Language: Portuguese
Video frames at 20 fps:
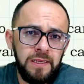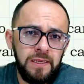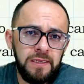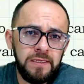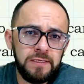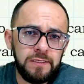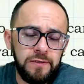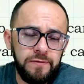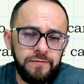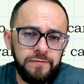
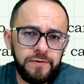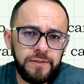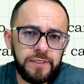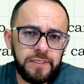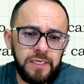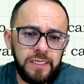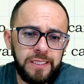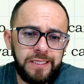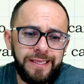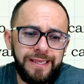se
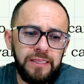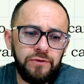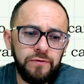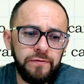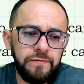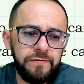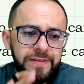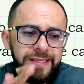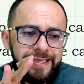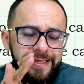você tem
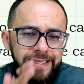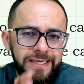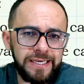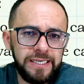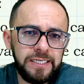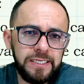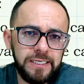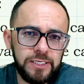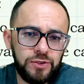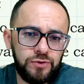dúvida
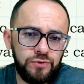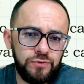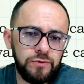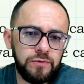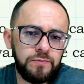neste assunto,